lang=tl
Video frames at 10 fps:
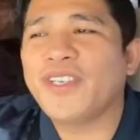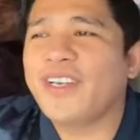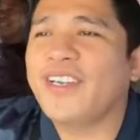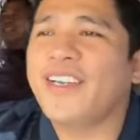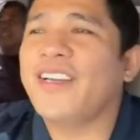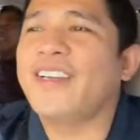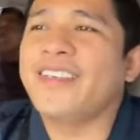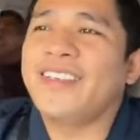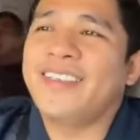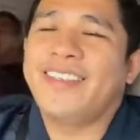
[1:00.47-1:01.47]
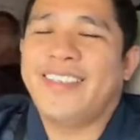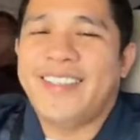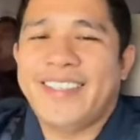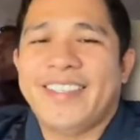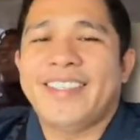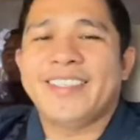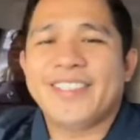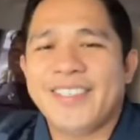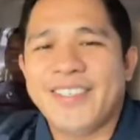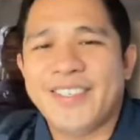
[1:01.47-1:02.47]
Gonzaga.
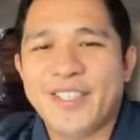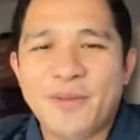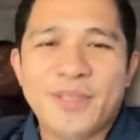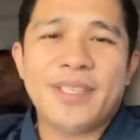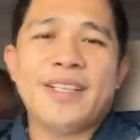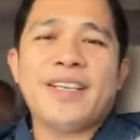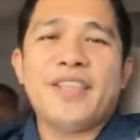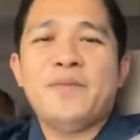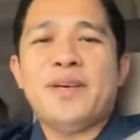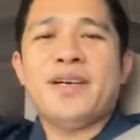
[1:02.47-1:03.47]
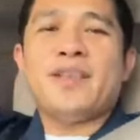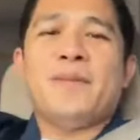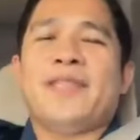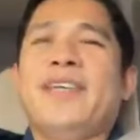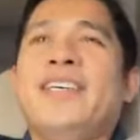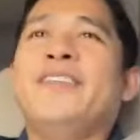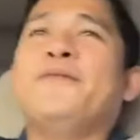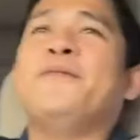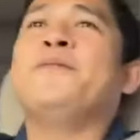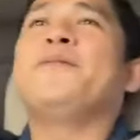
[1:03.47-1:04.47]
So, kumusta na kayo mga
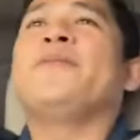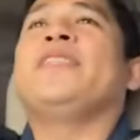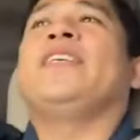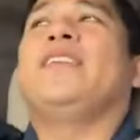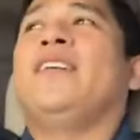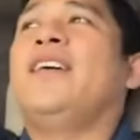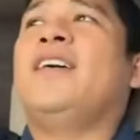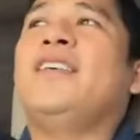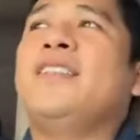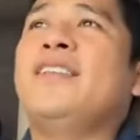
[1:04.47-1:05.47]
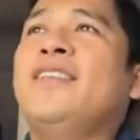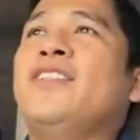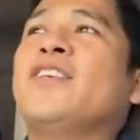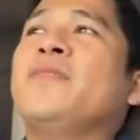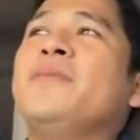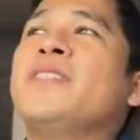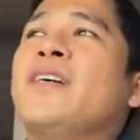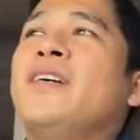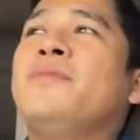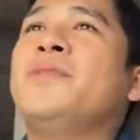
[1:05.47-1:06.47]
kapatid? At nandito kami
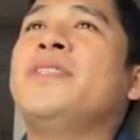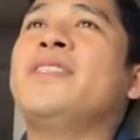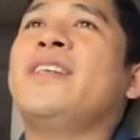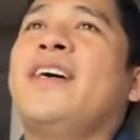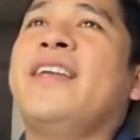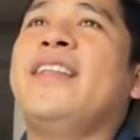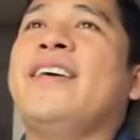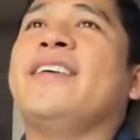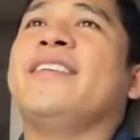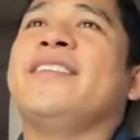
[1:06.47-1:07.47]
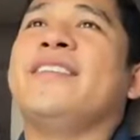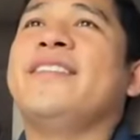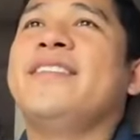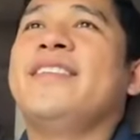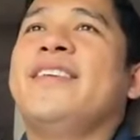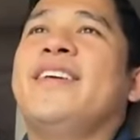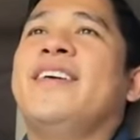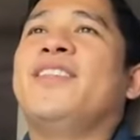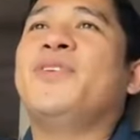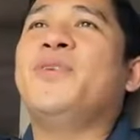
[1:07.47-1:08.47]
sa Camotes Island.
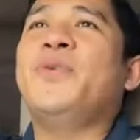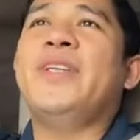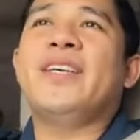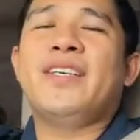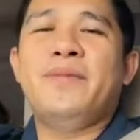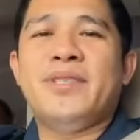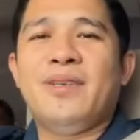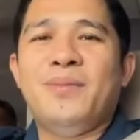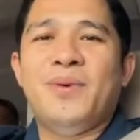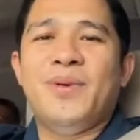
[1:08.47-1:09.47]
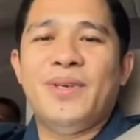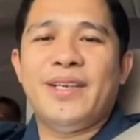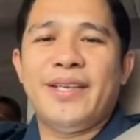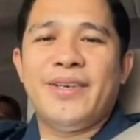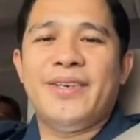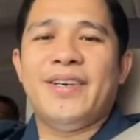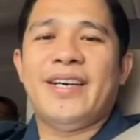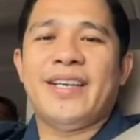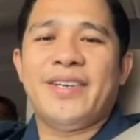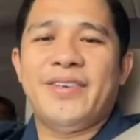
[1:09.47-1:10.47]
At uwi na kami sa Bohol
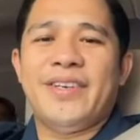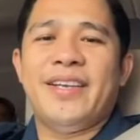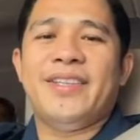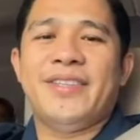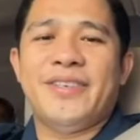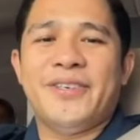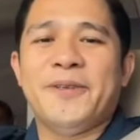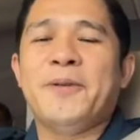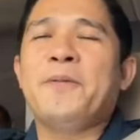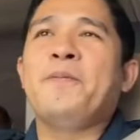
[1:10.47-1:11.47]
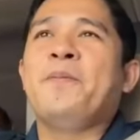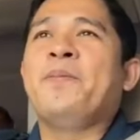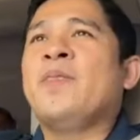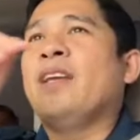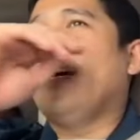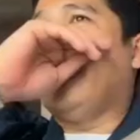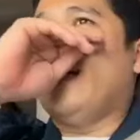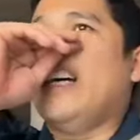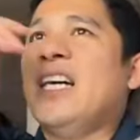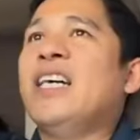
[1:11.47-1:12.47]
ngayong araw na ito.
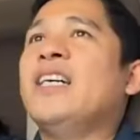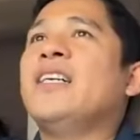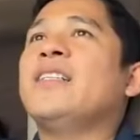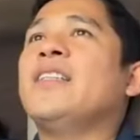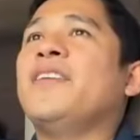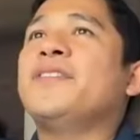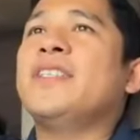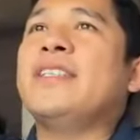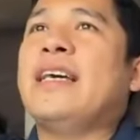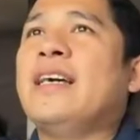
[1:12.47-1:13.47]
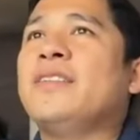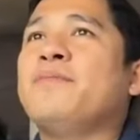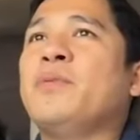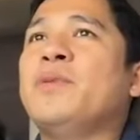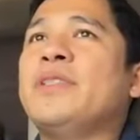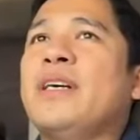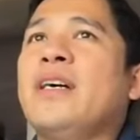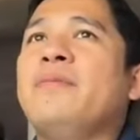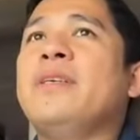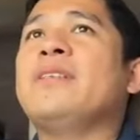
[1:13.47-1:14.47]
At after that,
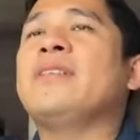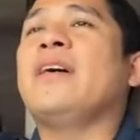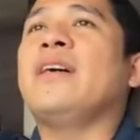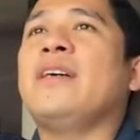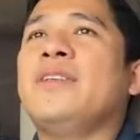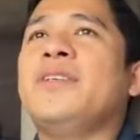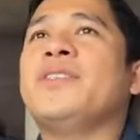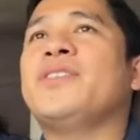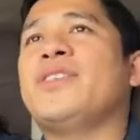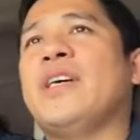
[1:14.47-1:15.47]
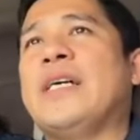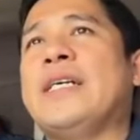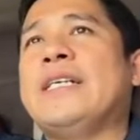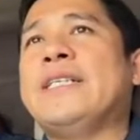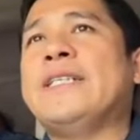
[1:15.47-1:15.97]
pupunta kami sa ano, sa